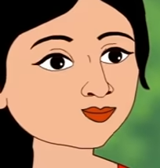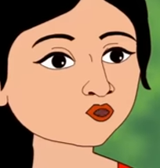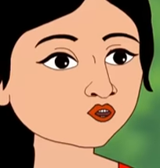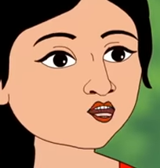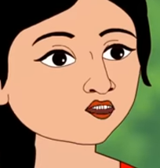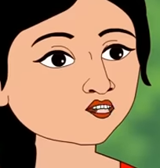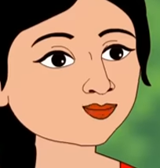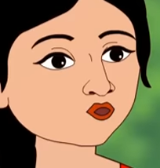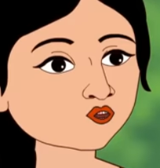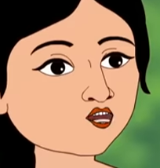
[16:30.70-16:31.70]
তবে
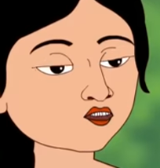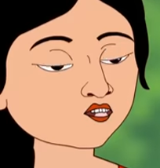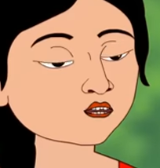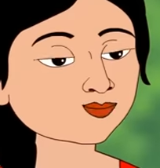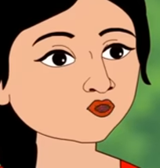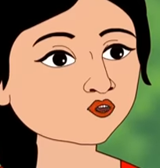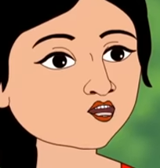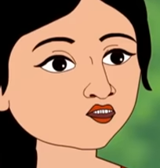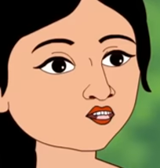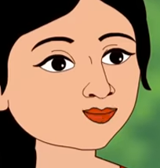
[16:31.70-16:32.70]
বুড়িমা আমাদের অনেক
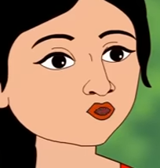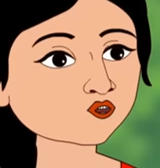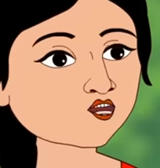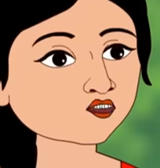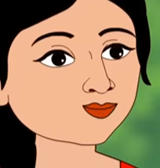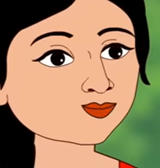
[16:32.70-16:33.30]
উপকার করলেন